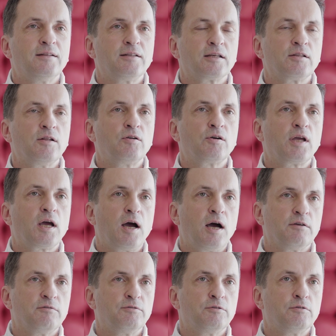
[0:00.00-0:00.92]
Technologia
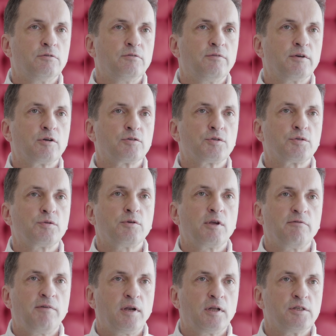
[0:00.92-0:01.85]
HIFU
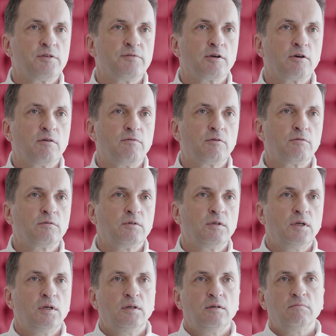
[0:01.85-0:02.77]
wykorzystuje falę dźwiękową,
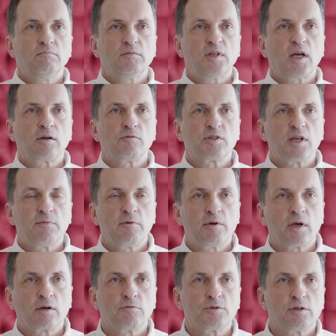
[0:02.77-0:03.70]
taką
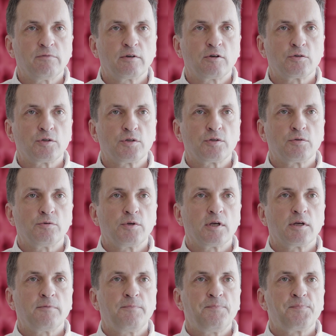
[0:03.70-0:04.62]
samą jaką się
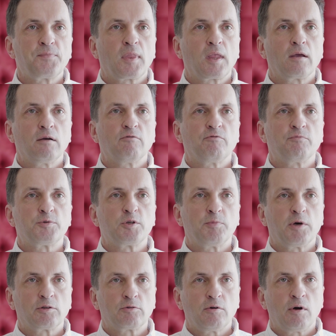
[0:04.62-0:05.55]
wykorzystuje w
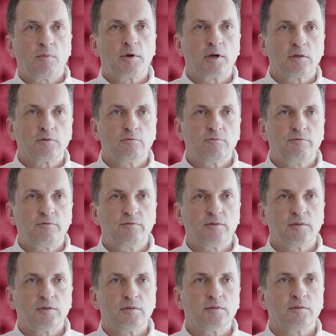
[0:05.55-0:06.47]
przypadku
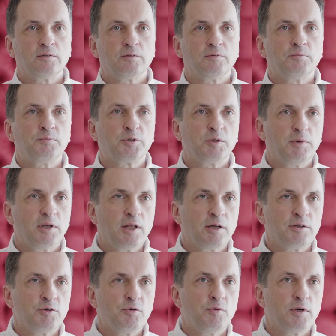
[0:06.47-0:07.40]
aparatów y, przy
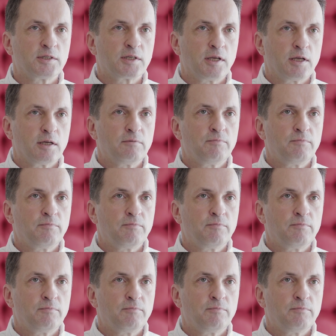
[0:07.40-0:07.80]
badaniu USG.